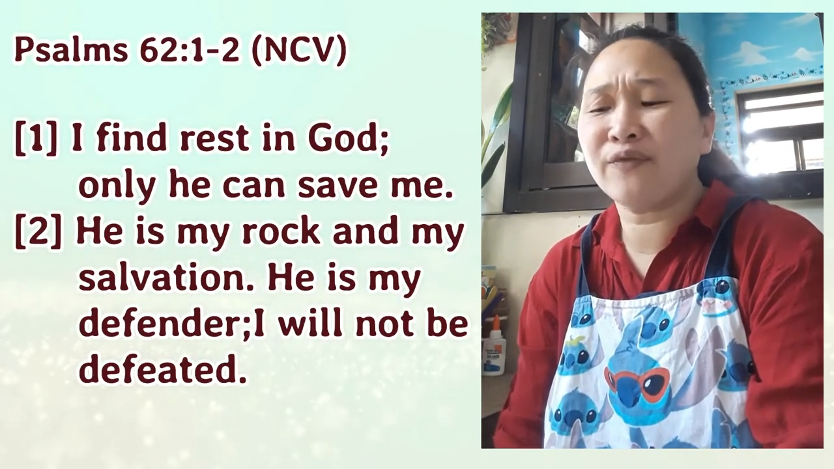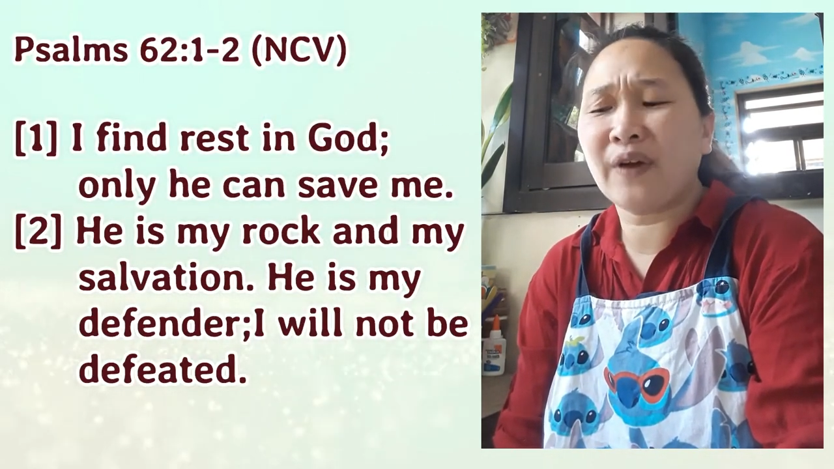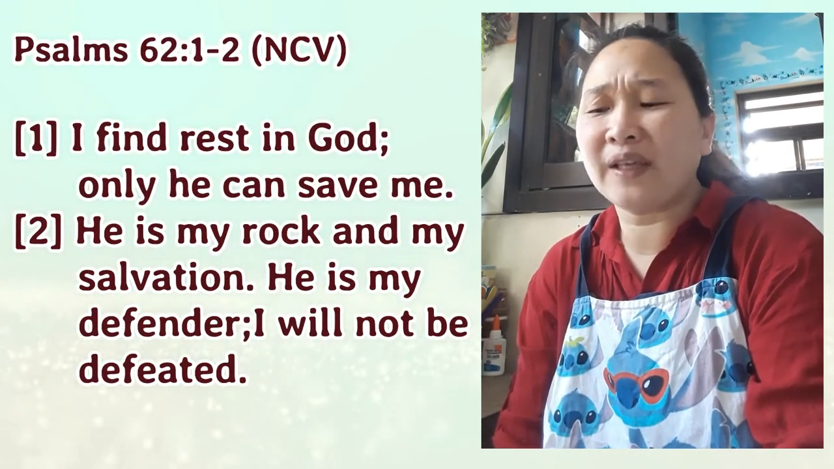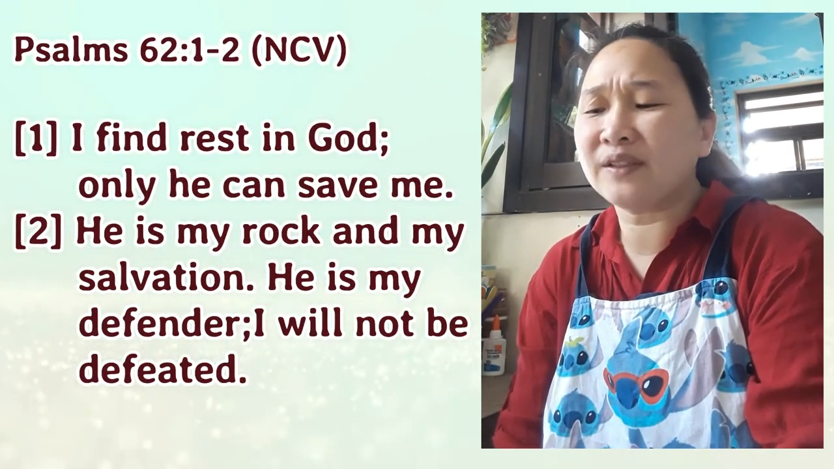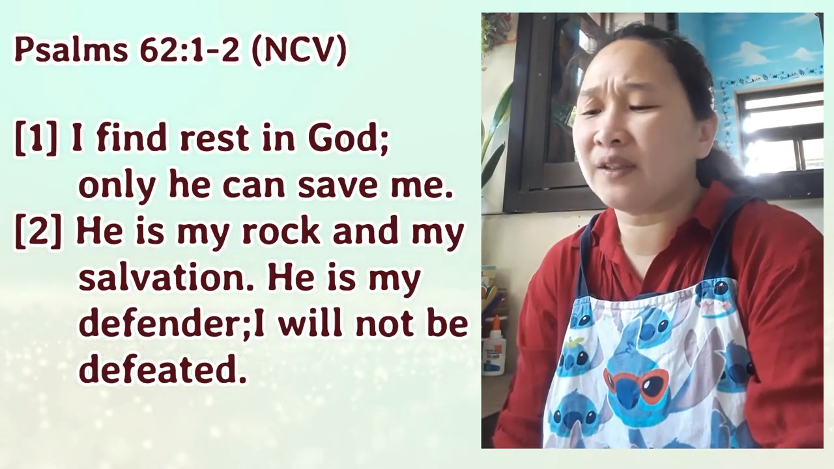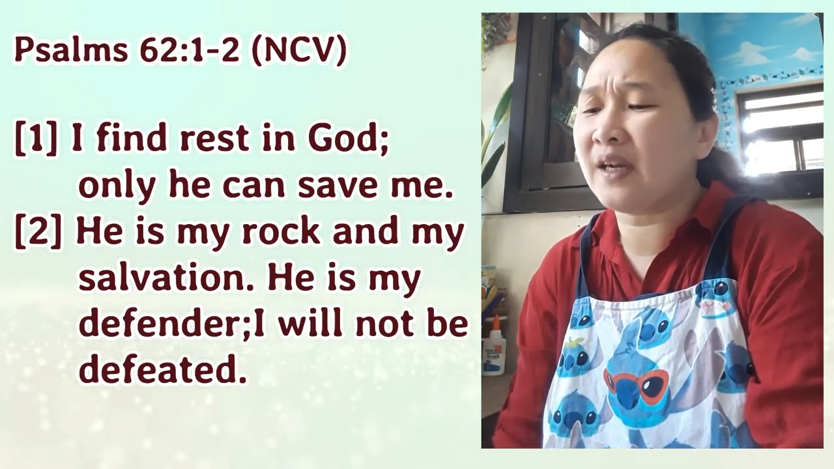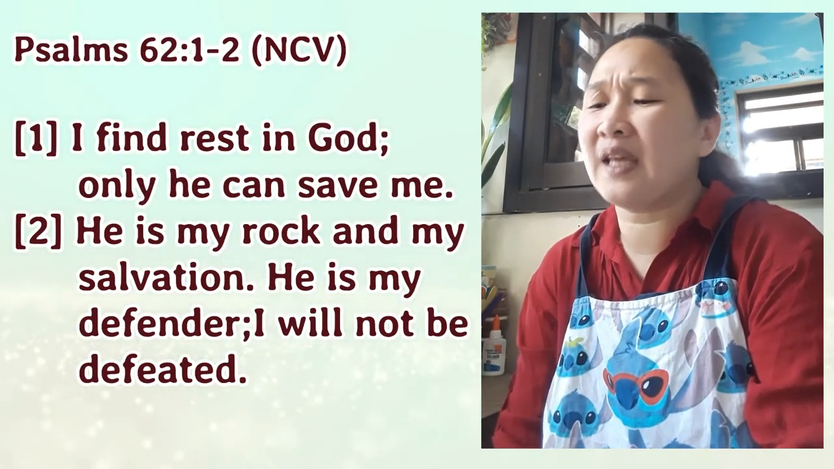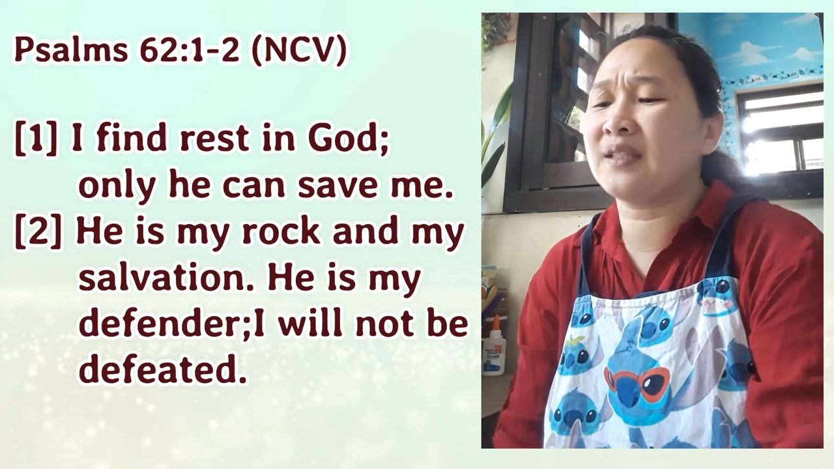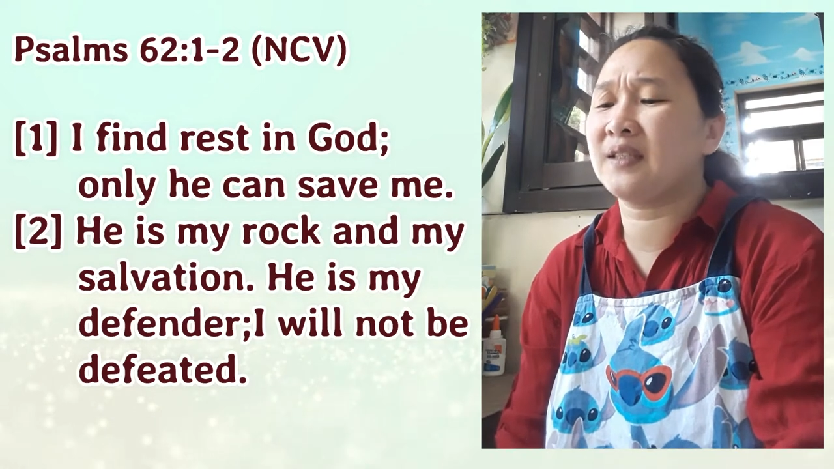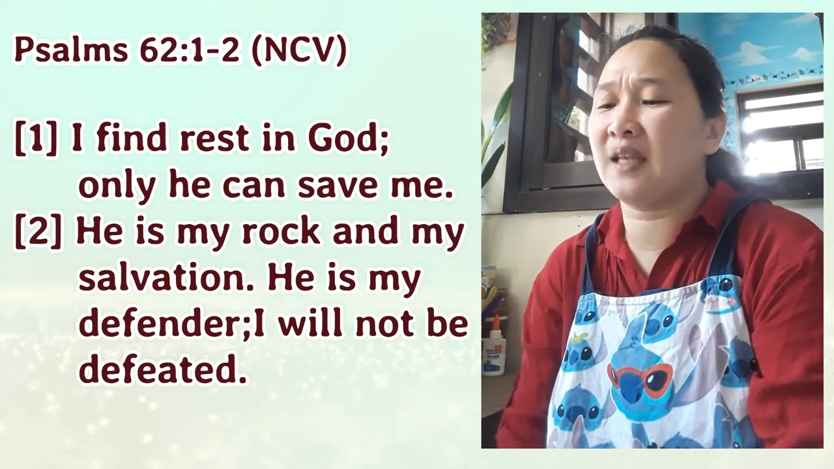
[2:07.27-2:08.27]
find the
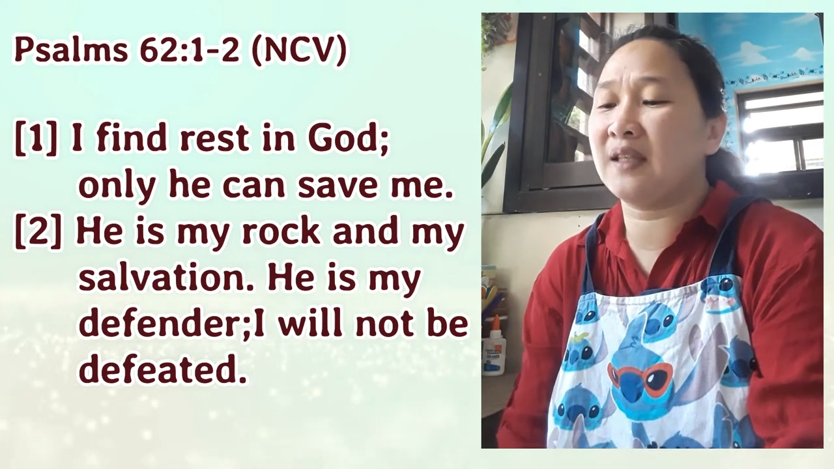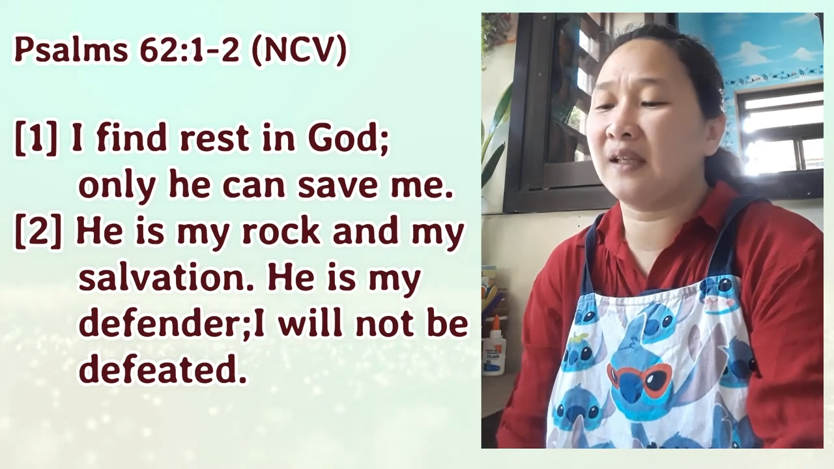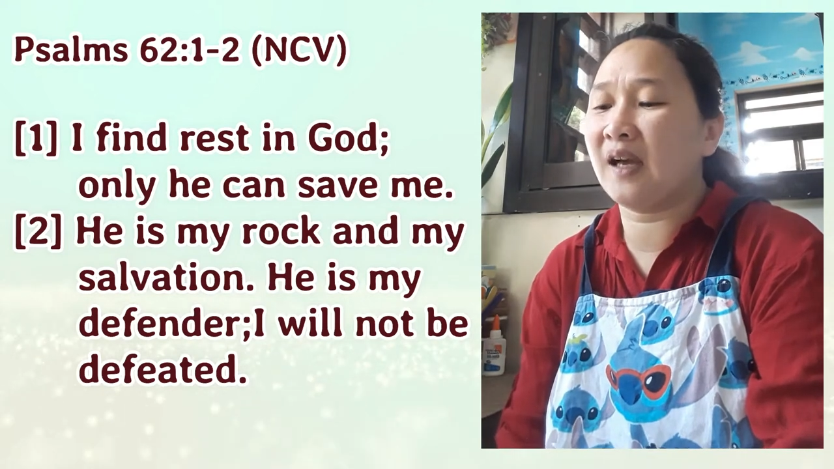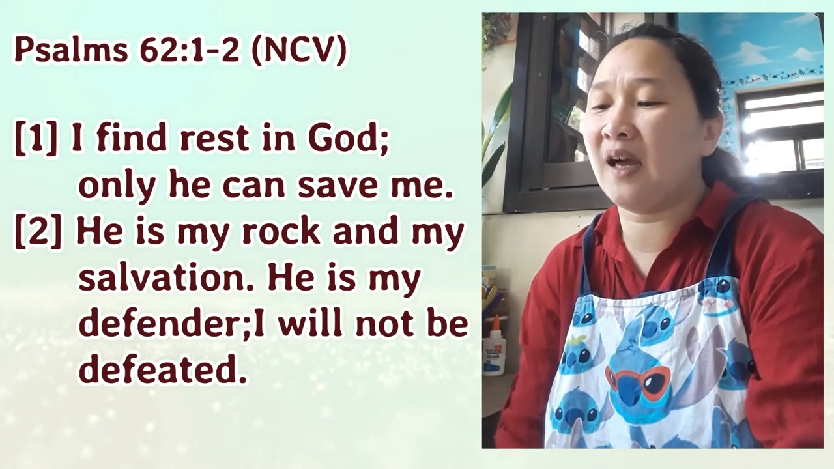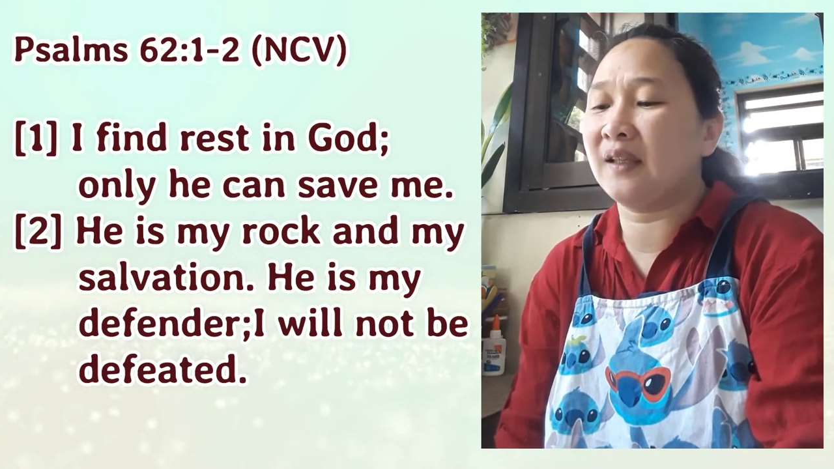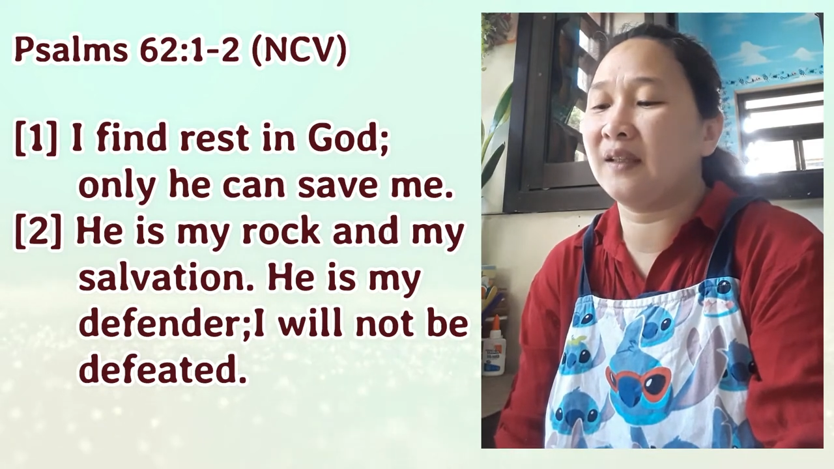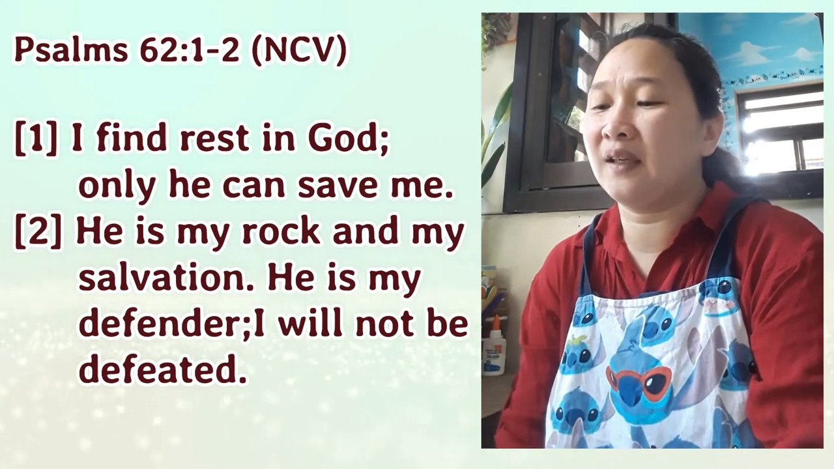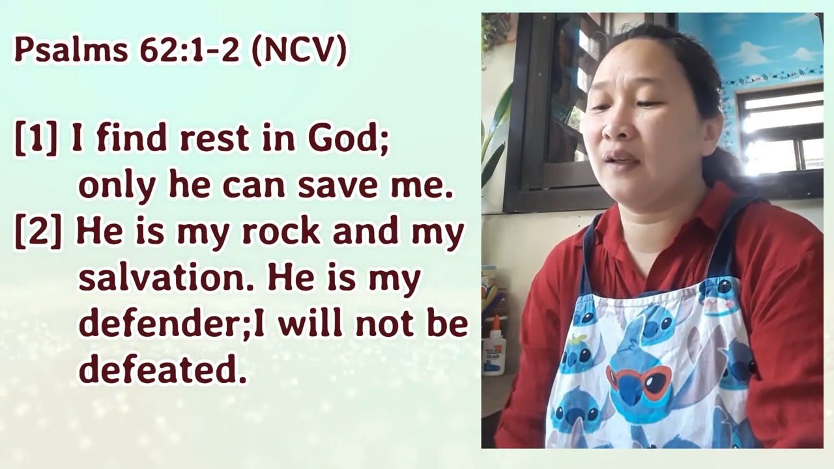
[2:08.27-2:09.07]
rest in God.